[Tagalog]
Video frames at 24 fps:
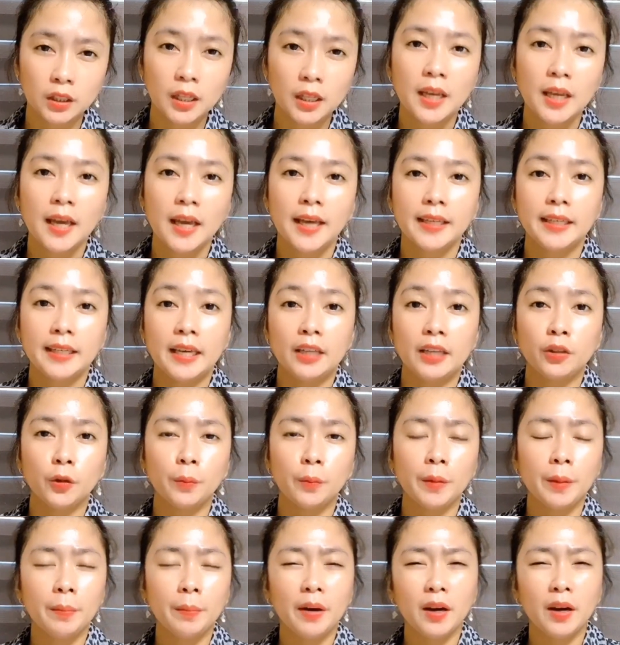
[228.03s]
Yan, kung may
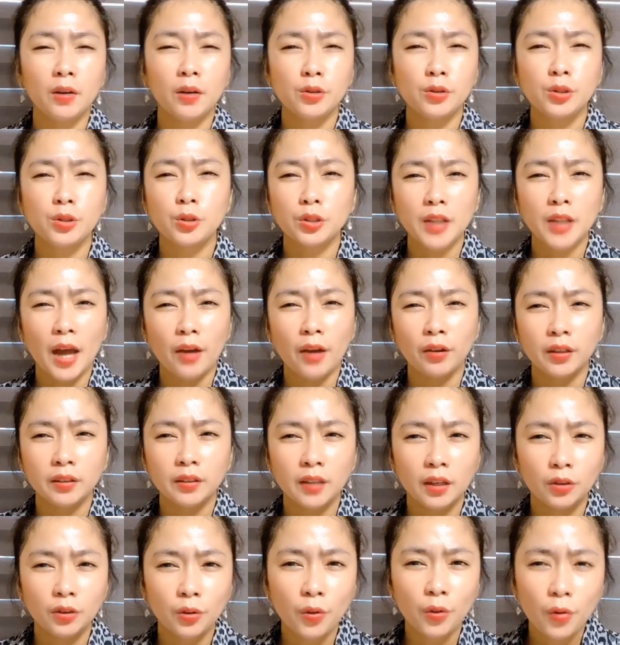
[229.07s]
mga gusto tayong
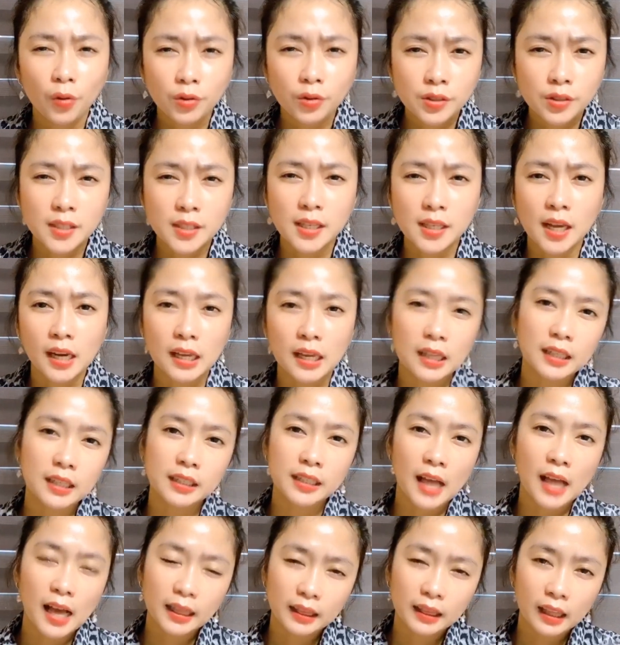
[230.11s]
itanong sa sarili
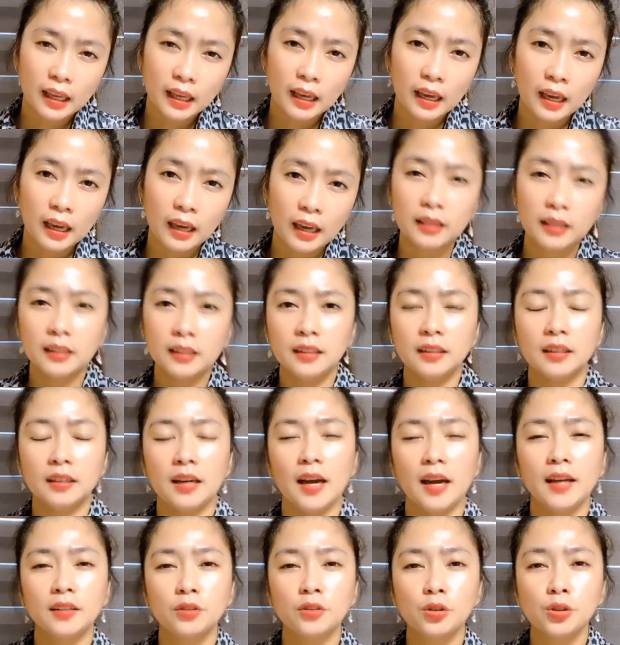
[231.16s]
natin at
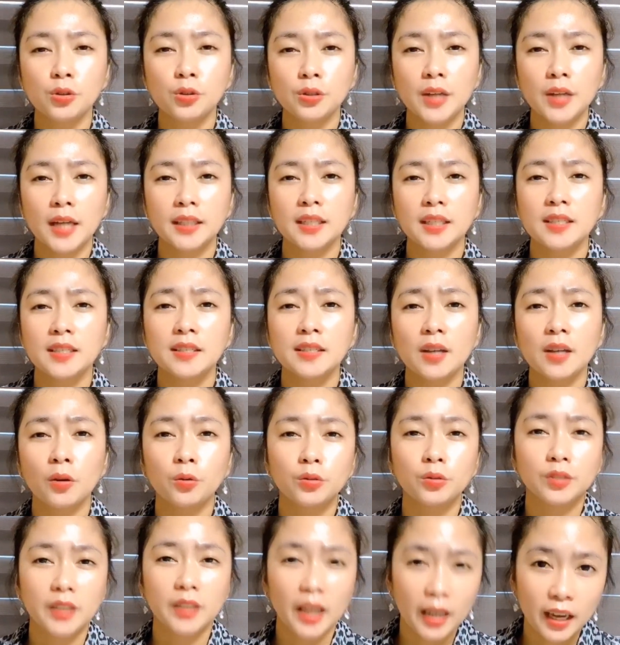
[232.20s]
gusto nating
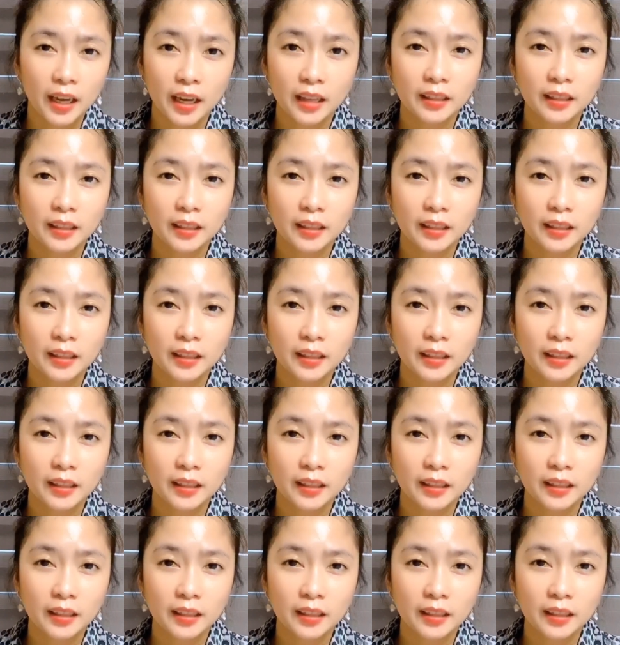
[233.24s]
sagutin,